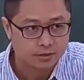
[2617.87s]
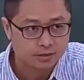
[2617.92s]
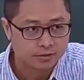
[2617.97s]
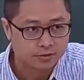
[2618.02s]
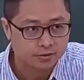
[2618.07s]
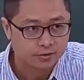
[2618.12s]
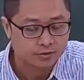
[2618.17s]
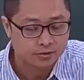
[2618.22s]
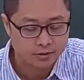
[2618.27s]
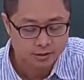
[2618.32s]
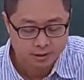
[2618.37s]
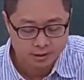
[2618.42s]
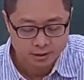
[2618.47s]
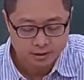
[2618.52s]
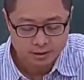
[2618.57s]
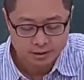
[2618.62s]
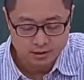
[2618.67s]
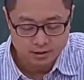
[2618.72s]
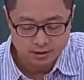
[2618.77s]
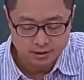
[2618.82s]
啊，用，
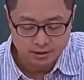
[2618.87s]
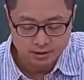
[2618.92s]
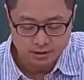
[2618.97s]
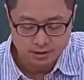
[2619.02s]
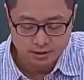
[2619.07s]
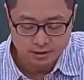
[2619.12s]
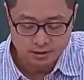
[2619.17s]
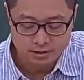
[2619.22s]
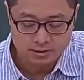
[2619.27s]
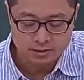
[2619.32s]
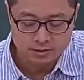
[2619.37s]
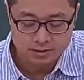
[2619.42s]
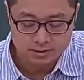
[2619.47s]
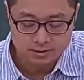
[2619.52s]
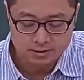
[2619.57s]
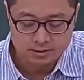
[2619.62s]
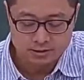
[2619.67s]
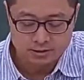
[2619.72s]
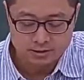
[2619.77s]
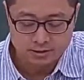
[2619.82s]
呃，
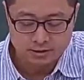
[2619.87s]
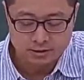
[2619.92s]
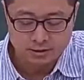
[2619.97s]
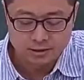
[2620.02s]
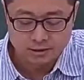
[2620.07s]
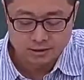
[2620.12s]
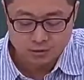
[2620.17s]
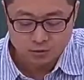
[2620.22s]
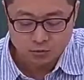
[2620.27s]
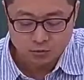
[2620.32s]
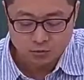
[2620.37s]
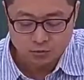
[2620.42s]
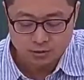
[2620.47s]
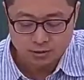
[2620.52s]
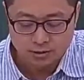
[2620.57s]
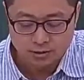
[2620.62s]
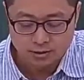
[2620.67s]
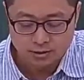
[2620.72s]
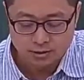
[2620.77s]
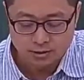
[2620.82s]
类似这个英
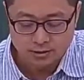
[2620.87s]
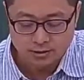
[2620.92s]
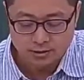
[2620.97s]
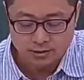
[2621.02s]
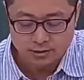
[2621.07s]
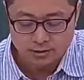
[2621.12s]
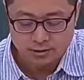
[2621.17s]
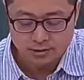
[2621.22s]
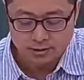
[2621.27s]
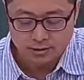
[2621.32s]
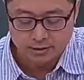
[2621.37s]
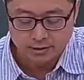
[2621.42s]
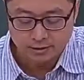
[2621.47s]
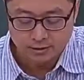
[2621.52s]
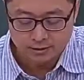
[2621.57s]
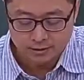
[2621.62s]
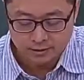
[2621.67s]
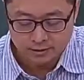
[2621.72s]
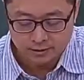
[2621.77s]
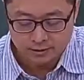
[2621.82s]
文的这个
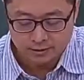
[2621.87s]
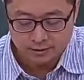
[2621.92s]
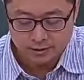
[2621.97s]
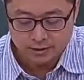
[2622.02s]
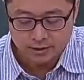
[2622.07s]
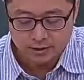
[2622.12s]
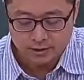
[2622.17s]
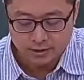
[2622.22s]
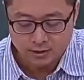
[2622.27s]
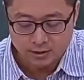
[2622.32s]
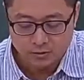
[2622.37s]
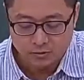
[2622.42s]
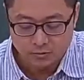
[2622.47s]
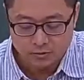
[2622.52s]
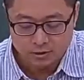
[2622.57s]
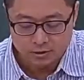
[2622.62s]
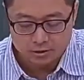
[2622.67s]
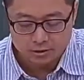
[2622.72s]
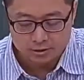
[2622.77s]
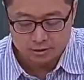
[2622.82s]
ADD
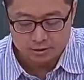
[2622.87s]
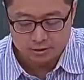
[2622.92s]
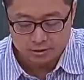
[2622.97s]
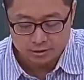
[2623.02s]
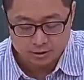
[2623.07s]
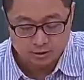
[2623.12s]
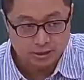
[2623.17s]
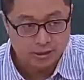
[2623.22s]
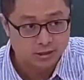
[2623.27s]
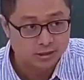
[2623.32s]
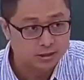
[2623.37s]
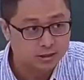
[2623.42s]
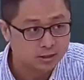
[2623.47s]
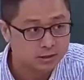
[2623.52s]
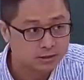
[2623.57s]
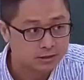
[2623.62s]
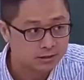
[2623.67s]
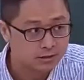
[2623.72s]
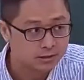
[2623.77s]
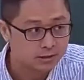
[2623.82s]
啊，或者是其他
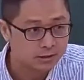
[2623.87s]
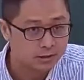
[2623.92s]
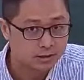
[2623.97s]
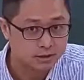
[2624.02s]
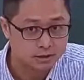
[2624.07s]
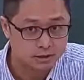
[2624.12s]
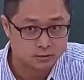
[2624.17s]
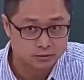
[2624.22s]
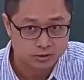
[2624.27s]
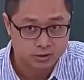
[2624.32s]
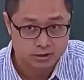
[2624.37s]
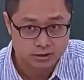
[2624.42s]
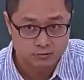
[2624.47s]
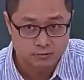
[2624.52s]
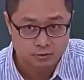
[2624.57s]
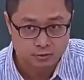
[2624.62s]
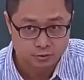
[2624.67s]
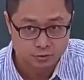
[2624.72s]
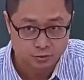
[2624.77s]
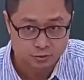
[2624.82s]
的这个英文
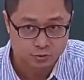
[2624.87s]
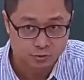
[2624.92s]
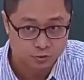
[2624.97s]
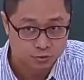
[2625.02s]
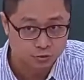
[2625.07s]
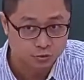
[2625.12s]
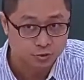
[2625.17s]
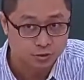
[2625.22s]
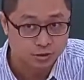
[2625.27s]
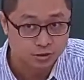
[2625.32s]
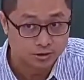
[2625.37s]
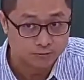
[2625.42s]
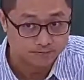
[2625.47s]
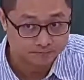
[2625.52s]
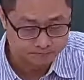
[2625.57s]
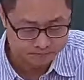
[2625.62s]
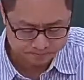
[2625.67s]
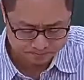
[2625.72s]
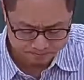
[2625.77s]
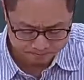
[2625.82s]
字母去做组
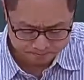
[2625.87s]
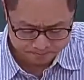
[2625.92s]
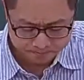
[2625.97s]
合，